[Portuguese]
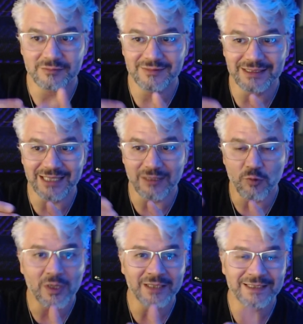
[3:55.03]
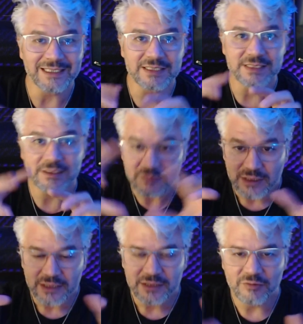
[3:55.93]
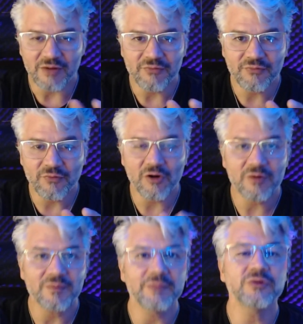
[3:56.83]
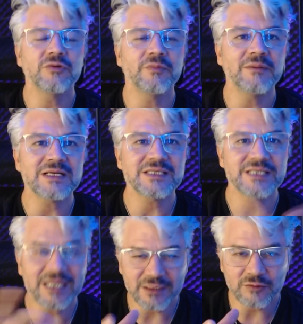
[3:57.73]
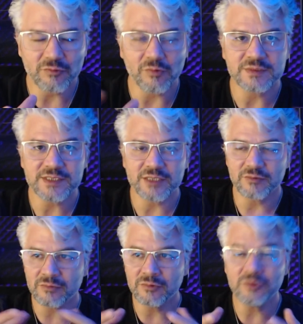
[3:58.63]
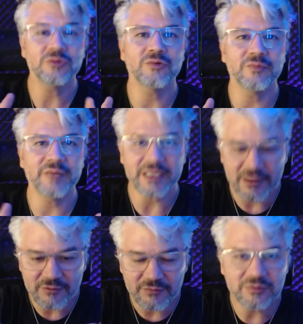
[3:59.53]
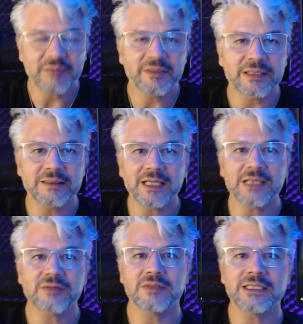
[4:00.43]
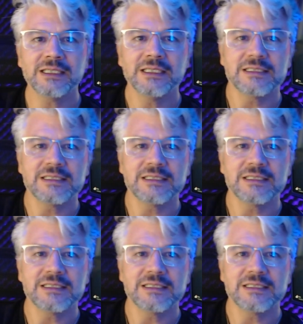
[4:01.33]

da concatenação de uma forma muito bem baseada, de um conceito muito bem fundamentado, né?